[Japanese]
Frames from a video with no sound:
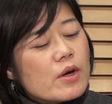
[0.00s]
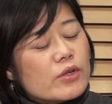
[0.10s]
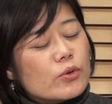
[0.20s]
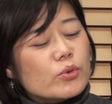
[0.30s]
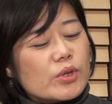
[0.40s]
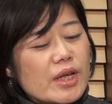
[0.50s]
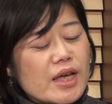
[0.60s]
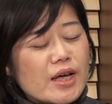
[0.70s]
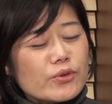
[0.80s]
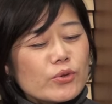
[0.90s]
よく
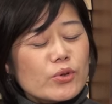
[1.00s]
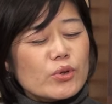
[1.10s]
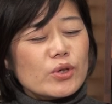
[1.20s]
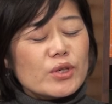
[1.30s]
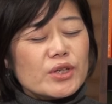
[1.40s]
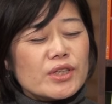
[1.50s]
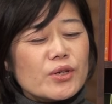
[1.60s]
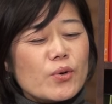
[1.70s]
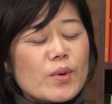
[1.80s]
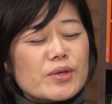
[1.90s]
ね、
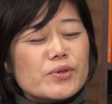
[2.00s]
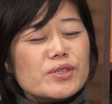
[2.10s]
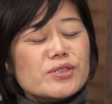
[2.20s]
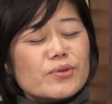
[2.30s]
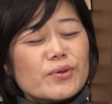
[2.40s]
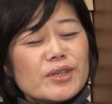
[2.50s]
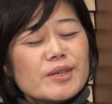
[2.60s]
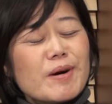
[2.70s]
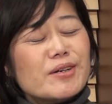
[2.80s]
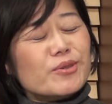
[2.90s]
日本は唯一の
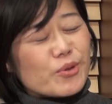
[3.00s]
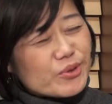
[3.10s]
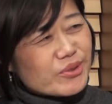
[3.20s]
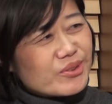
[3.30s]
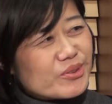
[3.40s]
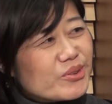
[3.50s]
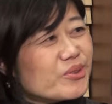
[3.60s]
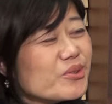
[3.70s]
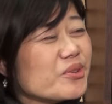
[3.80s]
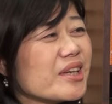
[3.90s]
被爆国と
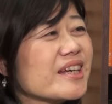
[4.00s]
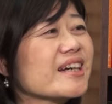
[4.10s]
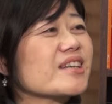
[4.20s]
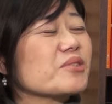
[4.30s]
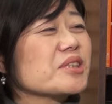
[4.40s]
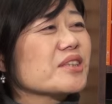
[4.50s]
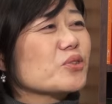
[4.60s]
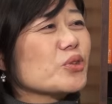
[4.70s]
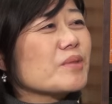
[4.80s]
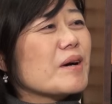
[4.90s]
いうような言い方をして、
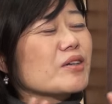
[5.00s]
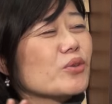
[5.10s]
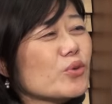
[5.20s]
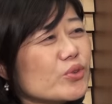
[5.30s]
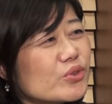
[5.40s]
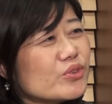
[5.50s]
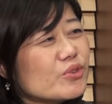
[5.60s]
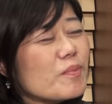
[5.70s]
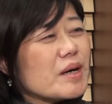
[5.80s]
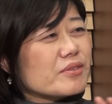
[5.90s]
その被爆国
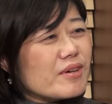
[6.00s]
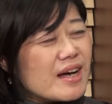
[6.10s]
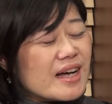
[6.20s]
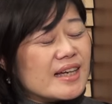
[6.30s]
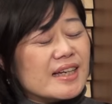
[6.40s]
の爆は